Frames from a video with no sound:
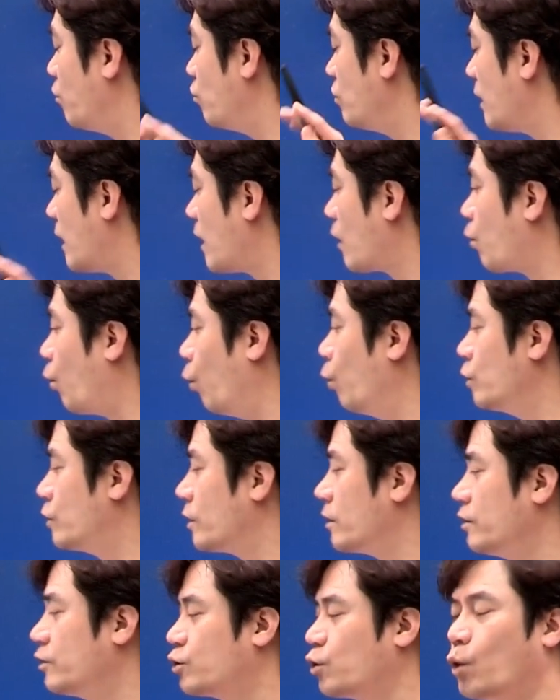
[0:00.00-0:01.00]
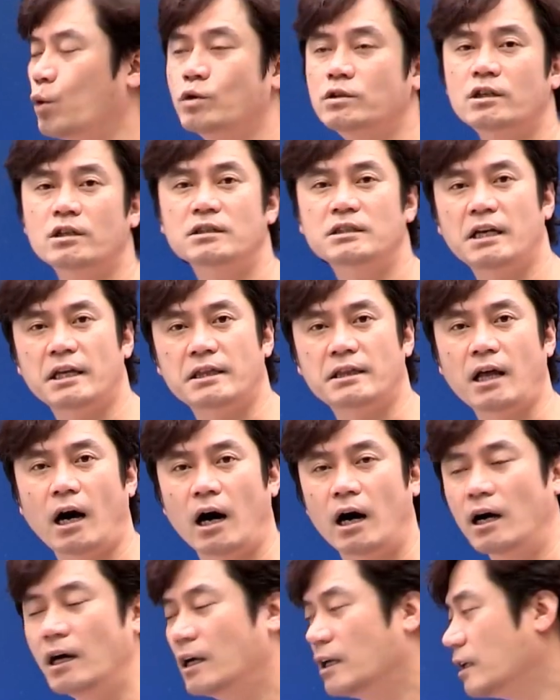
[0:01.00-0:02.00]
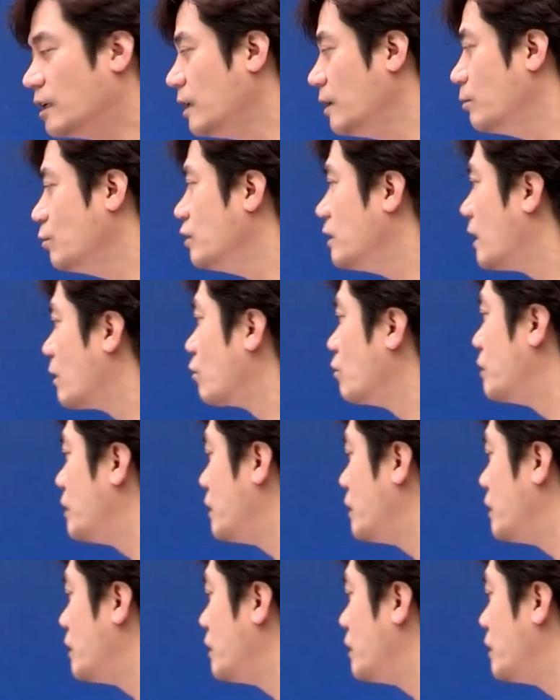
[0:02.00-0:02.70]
우리나라 고전을 총정리했다. 이 문장으로